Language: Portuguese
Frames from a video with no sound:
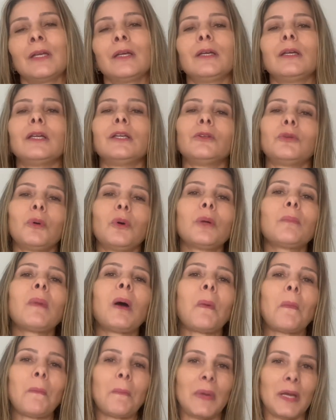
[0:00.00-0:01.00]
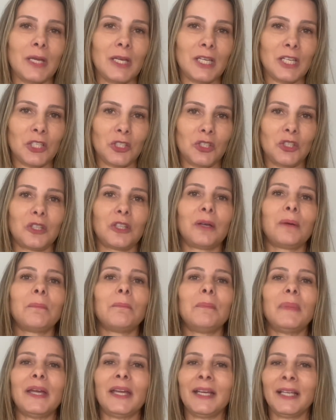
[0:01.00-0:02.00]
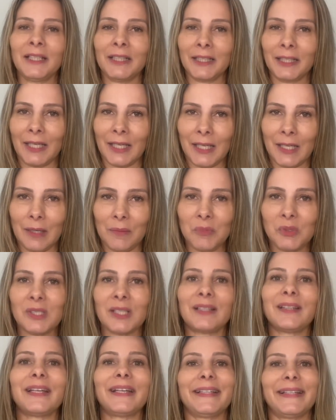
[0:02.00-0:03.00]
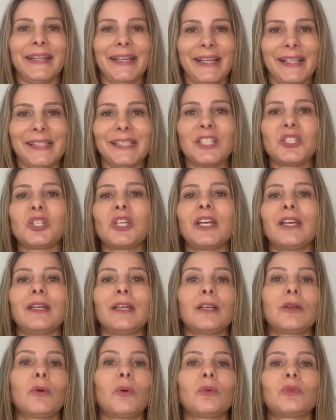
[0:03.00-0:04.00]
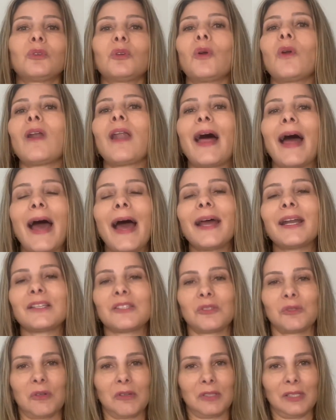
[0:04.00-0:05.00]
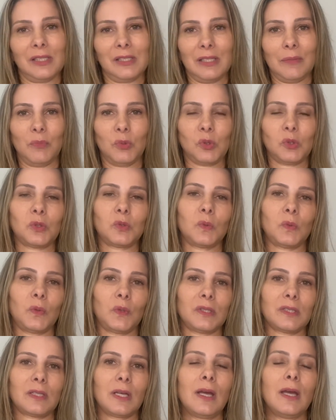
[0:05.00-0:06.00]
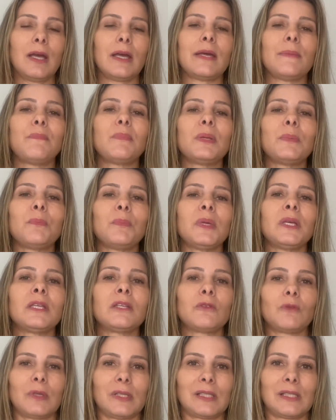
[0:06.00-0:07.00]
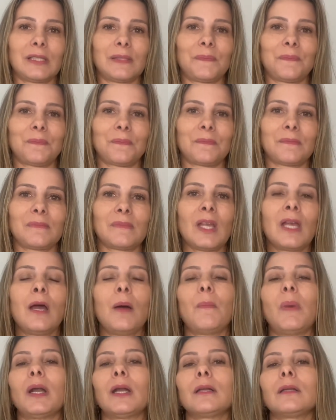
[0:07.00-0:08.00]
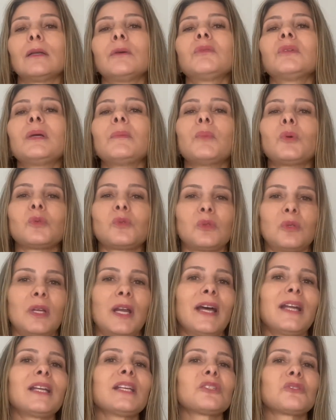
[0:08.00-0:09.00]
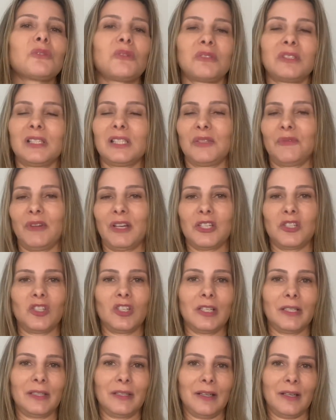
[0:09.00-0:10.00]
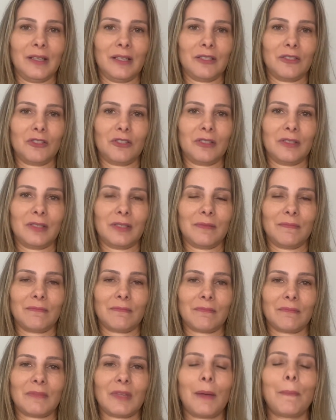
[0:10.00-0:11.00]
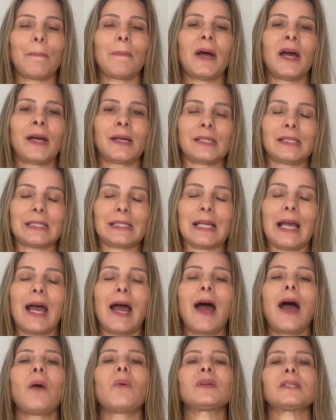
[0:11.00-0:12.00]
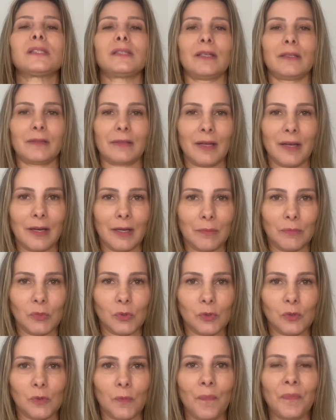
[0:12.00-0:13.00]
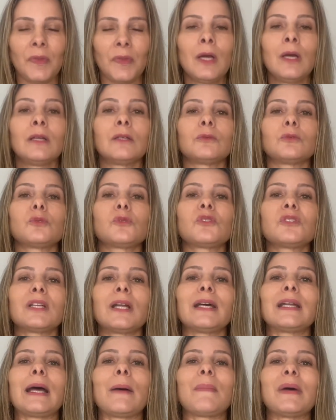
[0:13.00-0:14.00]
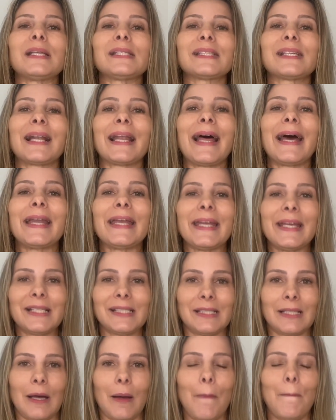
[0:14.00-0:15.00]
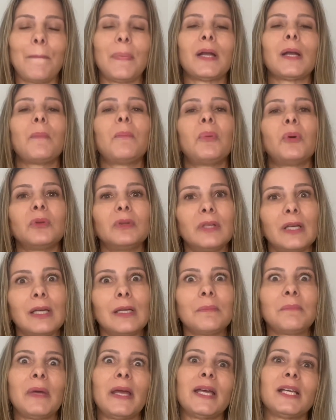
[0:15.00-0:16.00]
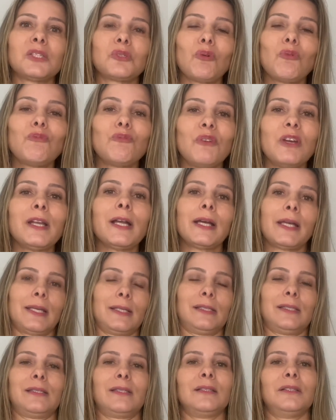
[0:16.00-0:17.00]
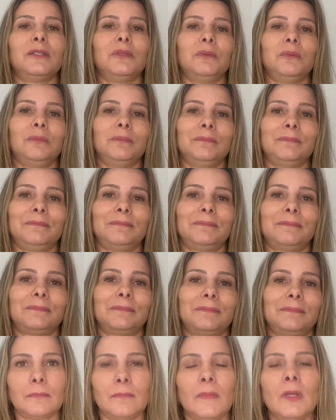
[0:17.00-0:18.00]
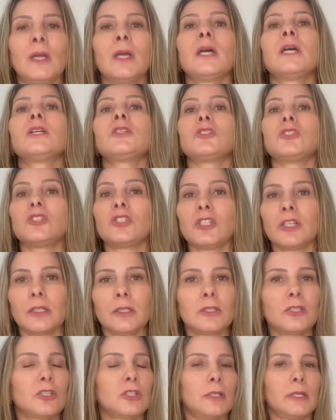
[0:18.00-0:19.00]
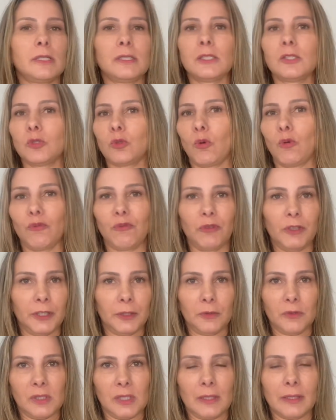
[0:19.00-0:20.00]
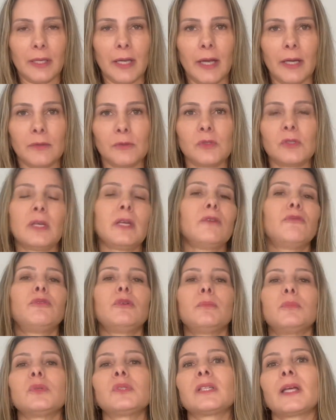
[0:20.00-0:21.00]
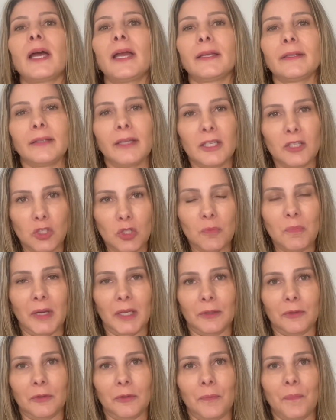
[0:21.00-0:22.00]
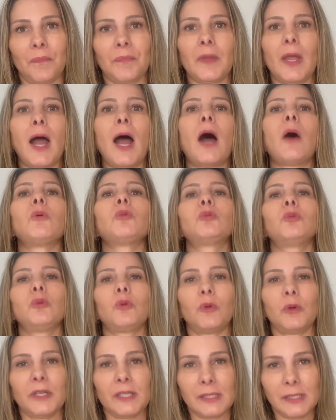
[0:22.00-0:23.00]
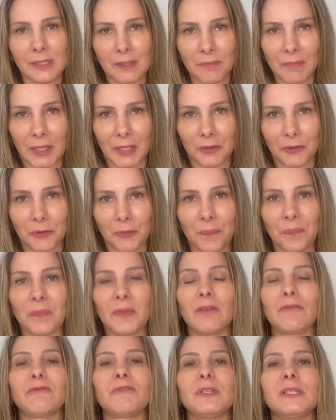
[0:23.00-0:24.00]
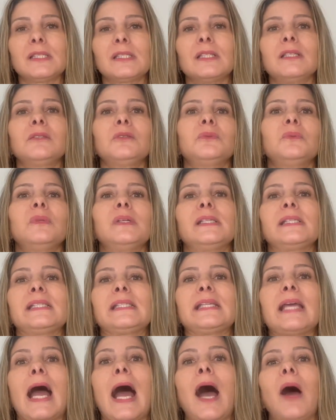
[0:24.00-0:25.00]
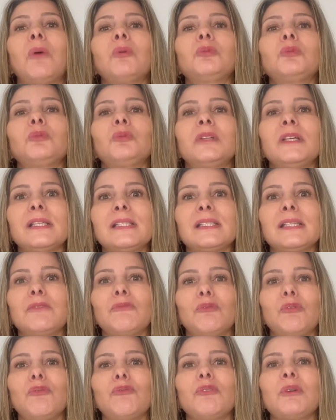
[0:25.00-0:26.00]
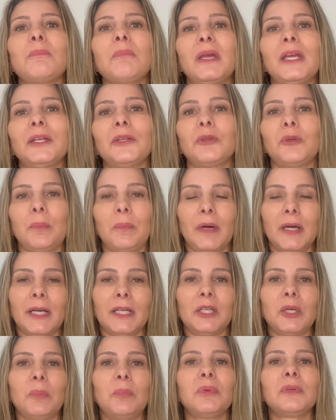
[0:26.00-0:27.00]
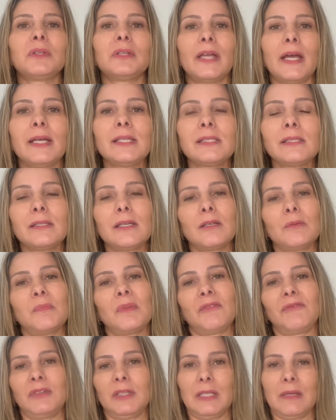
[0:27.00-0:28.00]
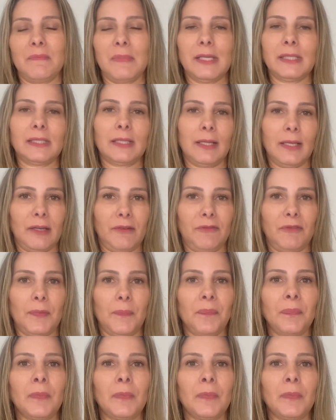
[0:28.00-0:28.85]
E normalmente também temos a tendência de querer controlar as nossas emoções, reprimindo-as, para não demonstrar as nossas fragilidades. Mas ao aceitarmos, nos trará mais clareza para poder resolver a questão. Diante desses conflitos internos, eu fui buscar entendimento, autoconhecimento, visando esse autodesenvolvimento para que eu pudesse ter uma vida mais leve,